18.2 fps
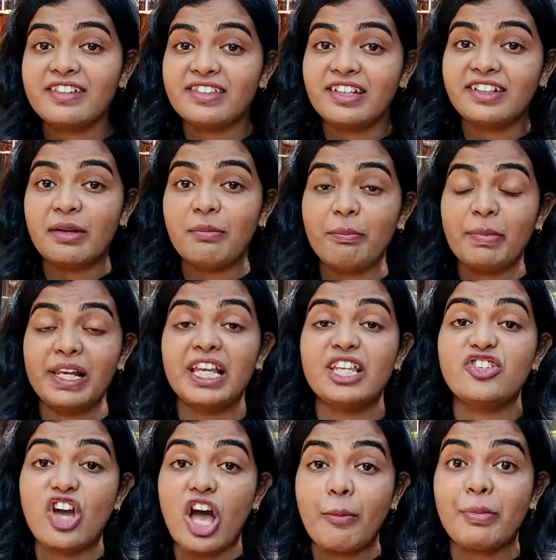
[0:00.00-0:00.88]
ऐसा टेम्पल है
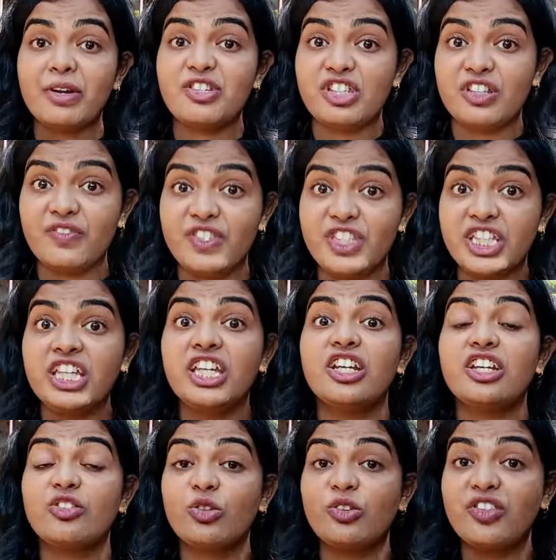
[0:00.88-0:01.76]
जहाँ पर शिव जी
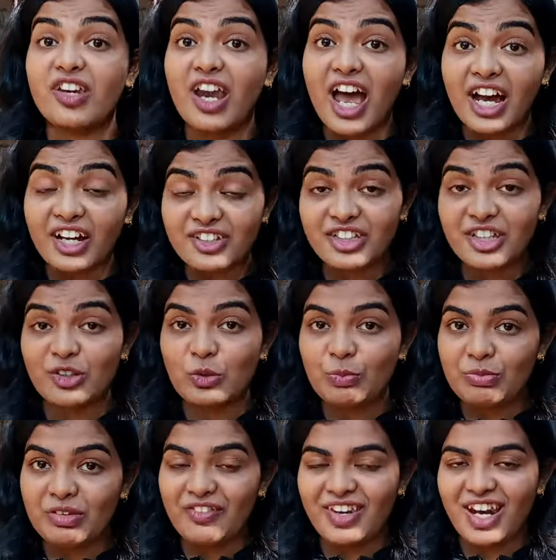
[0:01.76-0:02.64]
रुद्राक्ष के
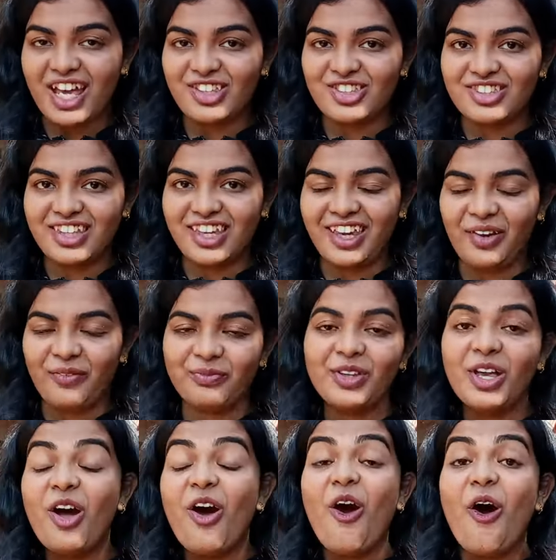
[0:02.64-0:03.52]
रूप में विराजते हैं
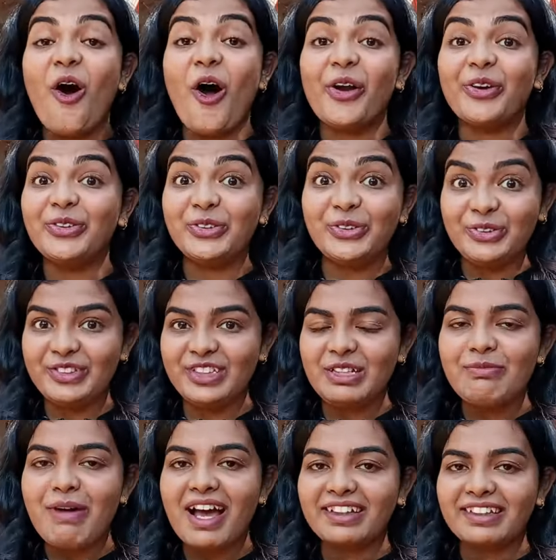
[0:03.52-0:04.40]
और
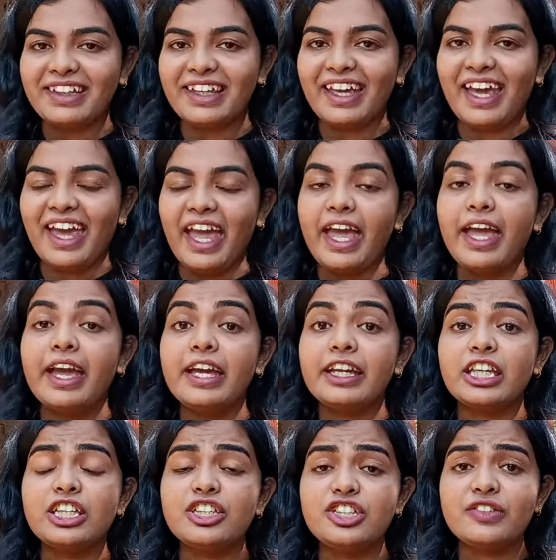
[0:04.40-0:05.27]
दूसरी बात यह है
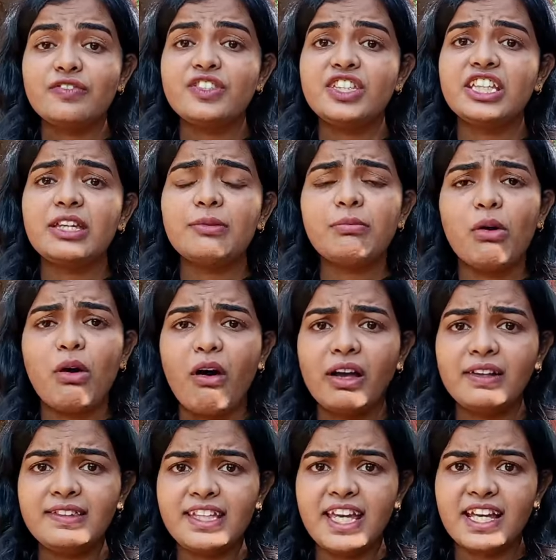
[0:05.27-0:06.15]
कि शिव जी की
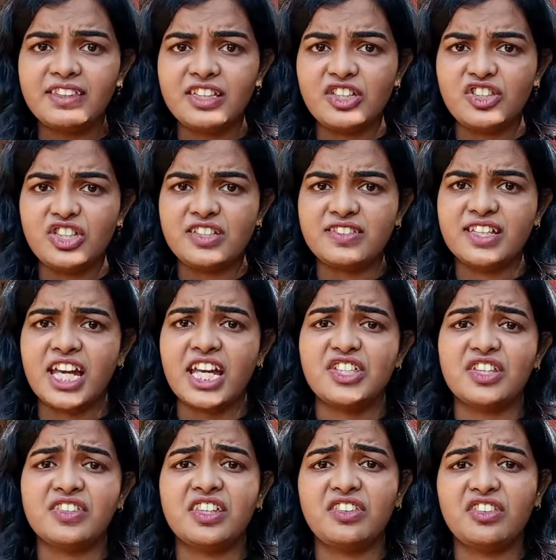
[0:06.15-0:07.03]
बहुत सी ऐसी चीज़ें
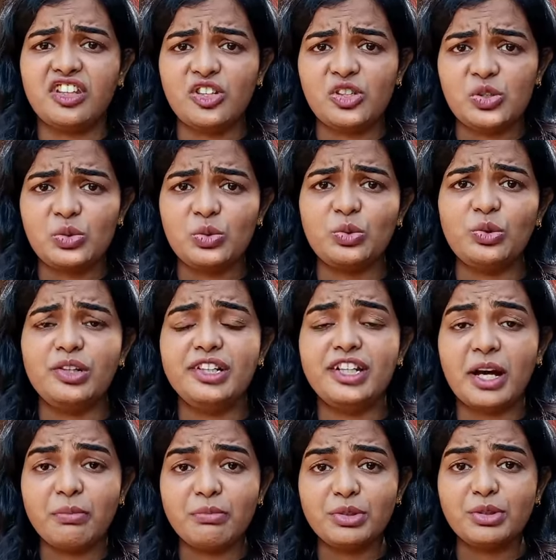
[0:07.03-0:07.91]
हैं जैसे त्रिशूल
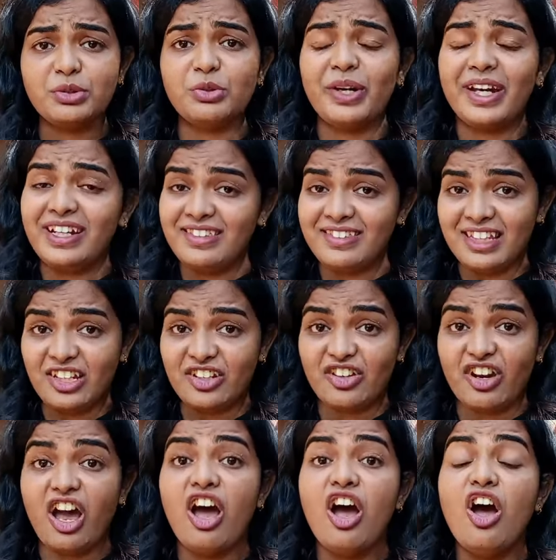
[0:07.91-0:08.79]
डमरू
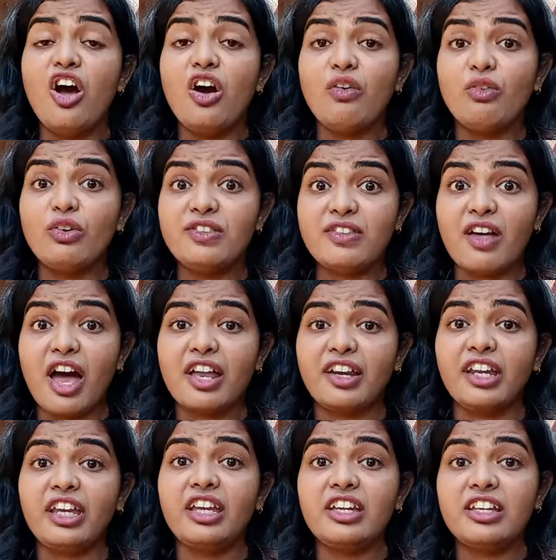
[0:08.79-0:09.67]
एट्सट्रा वो
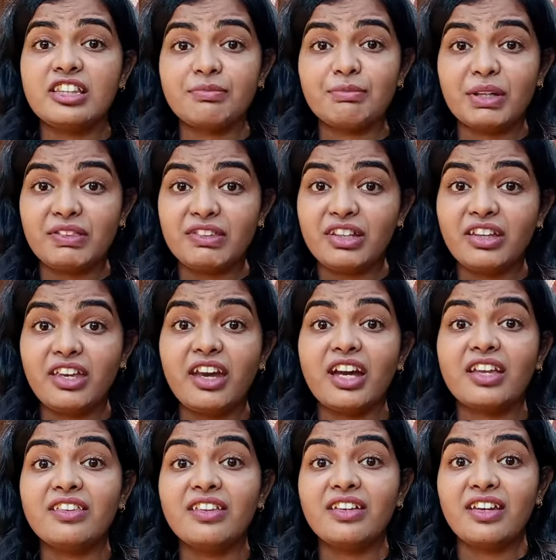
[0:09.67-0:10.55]
सारे इस मंदिर के
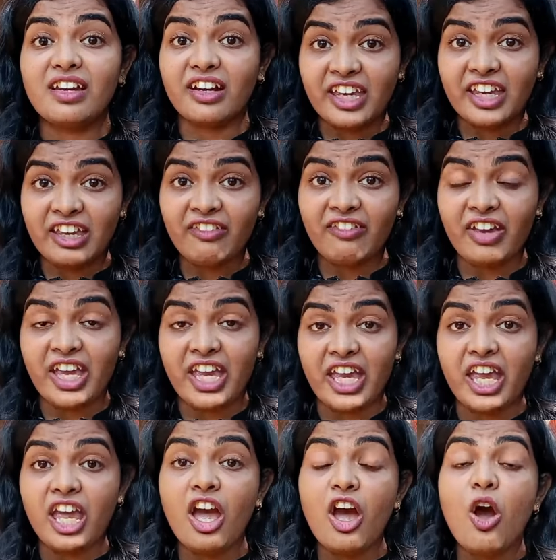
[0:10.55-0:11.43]
अंदर रखे हुए
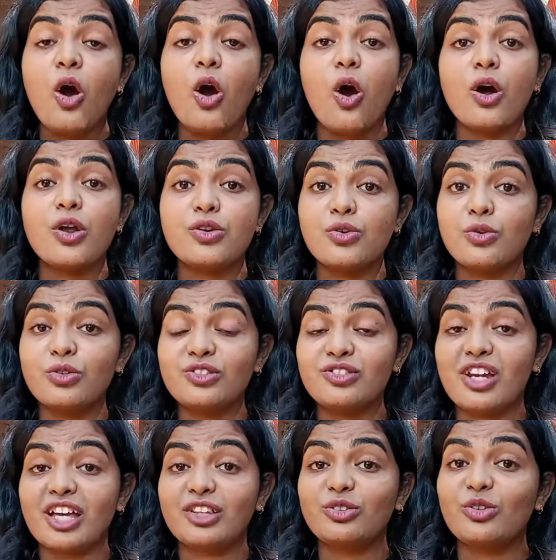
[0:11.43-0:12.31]
हैं और
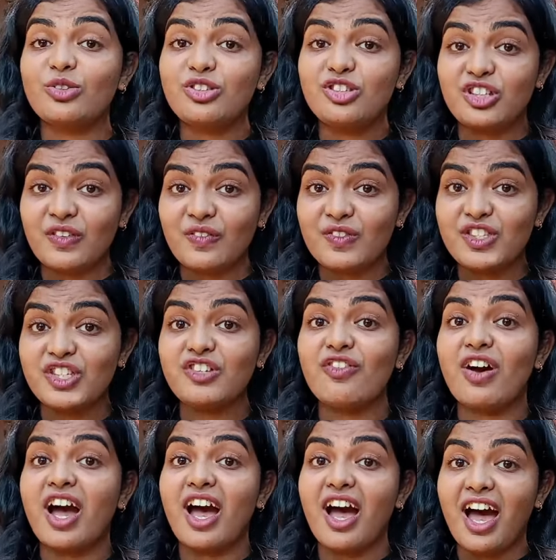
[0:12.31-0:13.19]
रोज़ रात को शिव जी
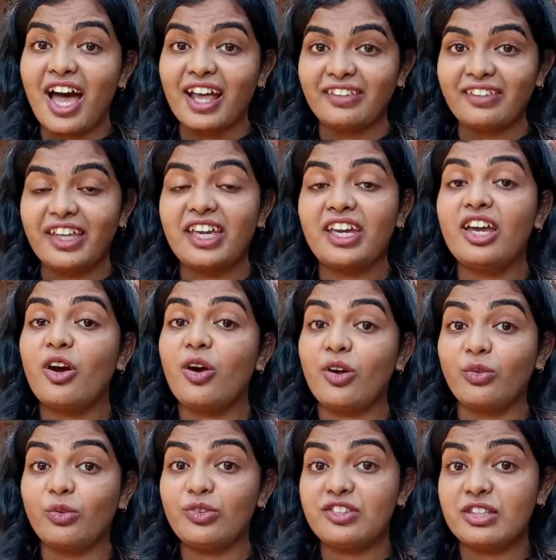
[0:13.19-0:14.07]
वहाँ आते हैं
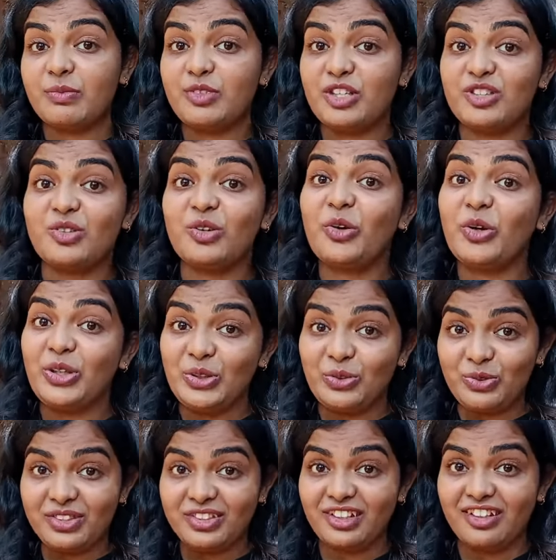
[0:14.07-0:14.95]
और उन सब चीज़ों को
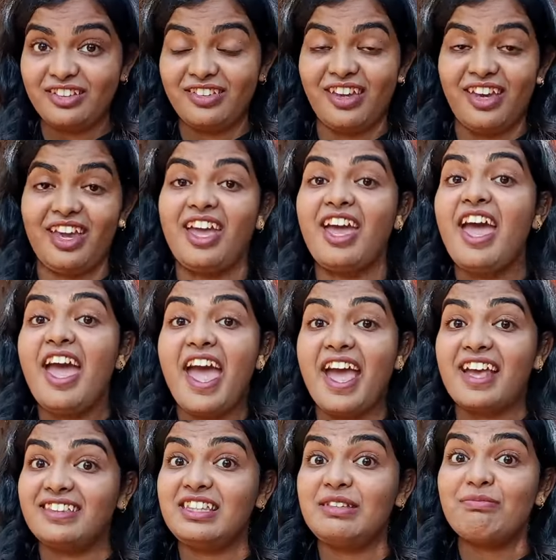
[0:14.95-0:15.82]
यूज़ करते हैं
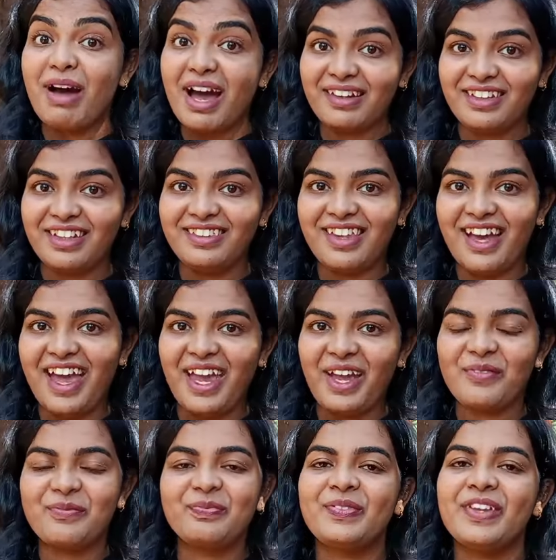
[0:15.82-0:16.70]
ऐसी मान्यता
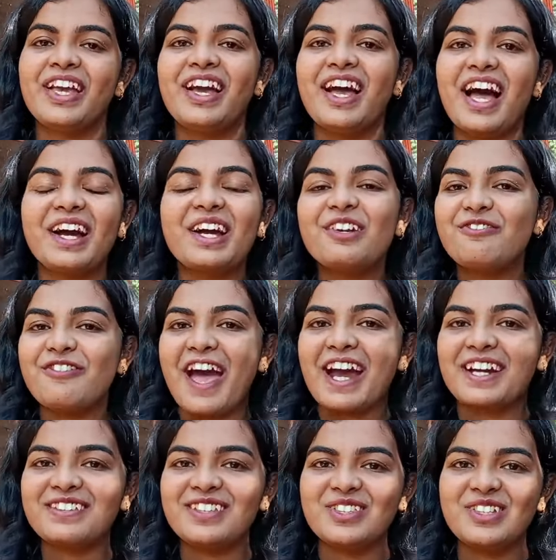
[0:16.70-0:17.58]
है अगर
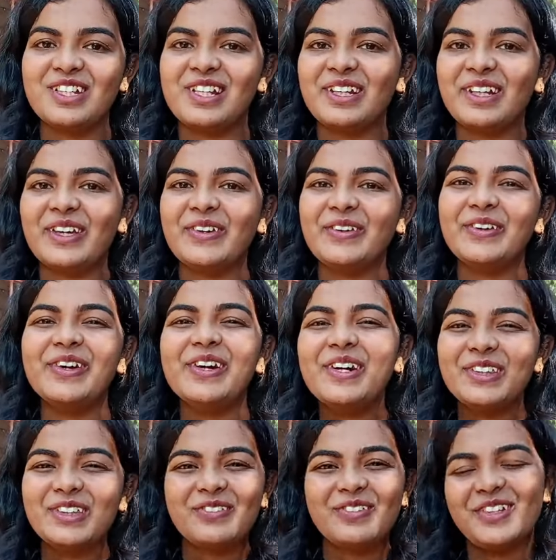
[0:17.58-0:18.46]
फैक्ट्स अच्छे लगे हों
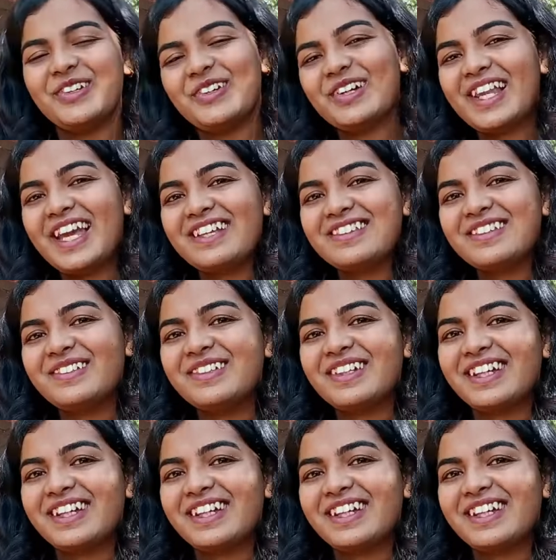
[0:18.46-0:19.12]
तो वीडियो को लाइक ज़रूर